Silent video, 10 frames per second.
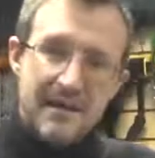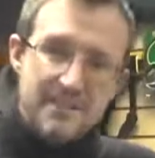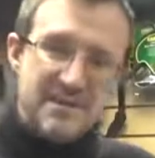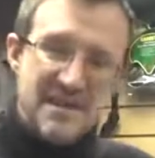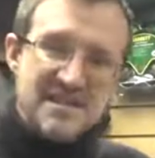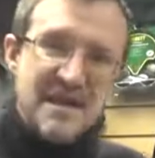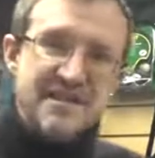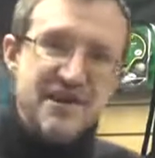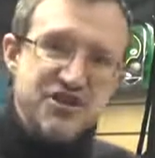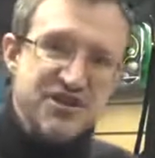
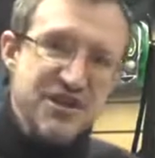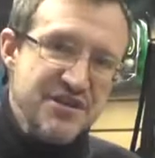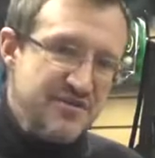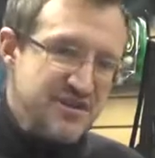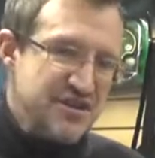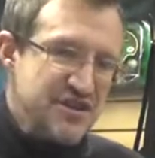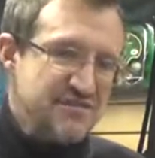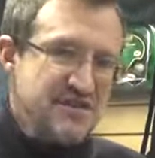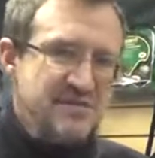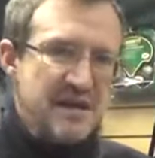Бесконечная
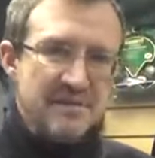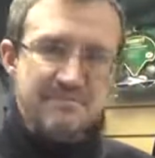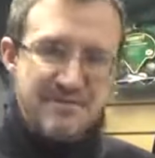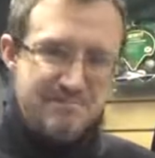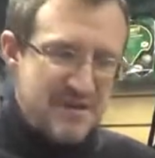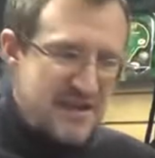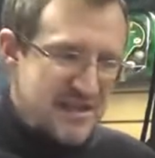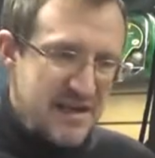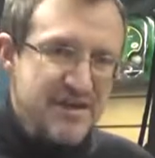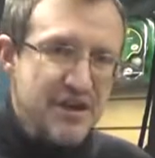дешевизна,
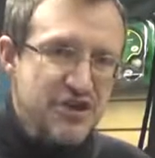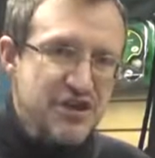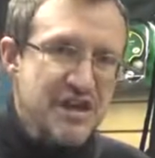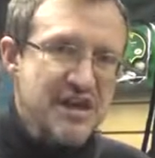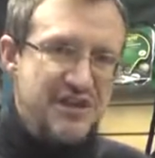бесконечная.